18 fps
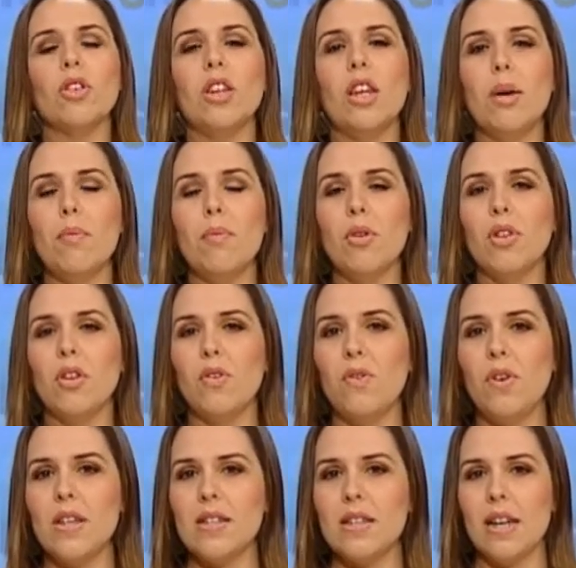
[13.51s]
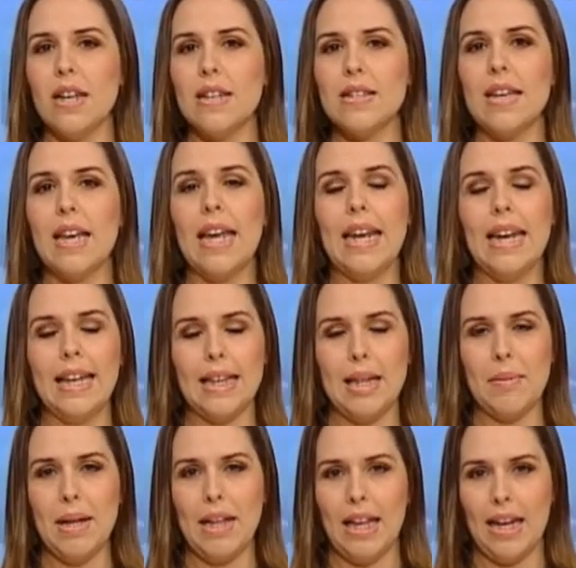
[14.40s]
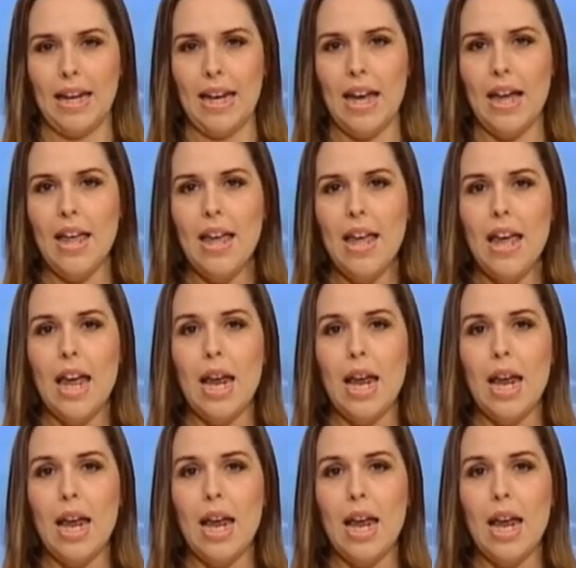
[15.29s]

tiempos difíciles en esta materia.